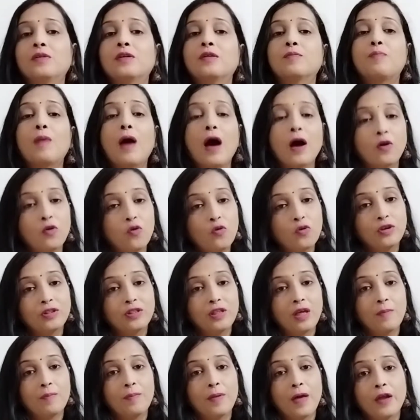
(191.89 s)
पागलों की
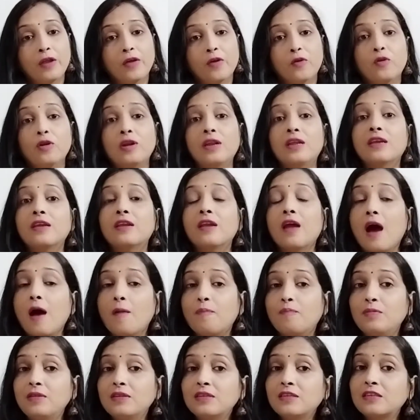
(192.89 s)
तरह प्यार करो लेकिन
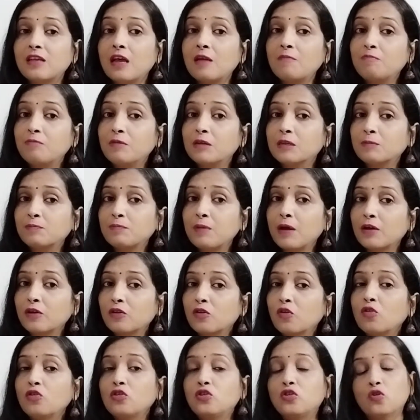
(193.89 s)
अपनी सेल्फ रिस्पेक्ट
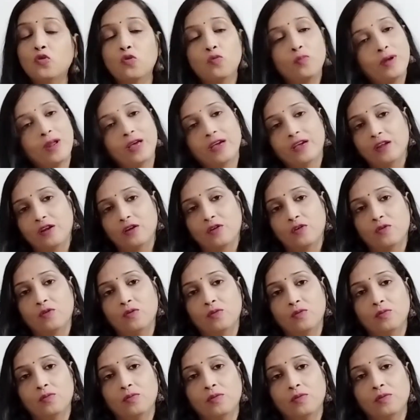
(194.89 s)
को जरूर बना के रखो